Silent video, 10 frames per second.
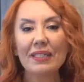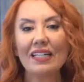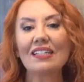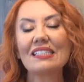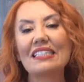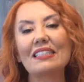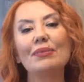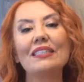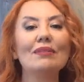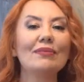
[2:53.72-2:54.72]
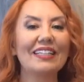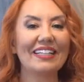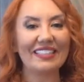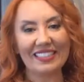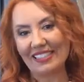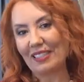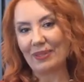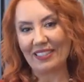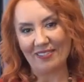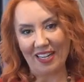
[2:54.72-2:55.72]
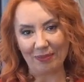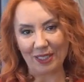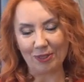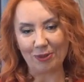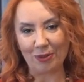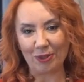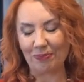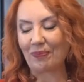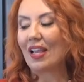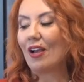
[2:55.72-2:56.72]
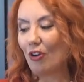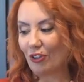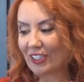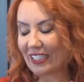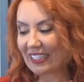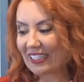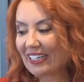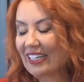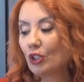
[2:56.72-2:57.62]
Biraz 2020 ile ilgili size bilgi vermek istiyorum öncelikle.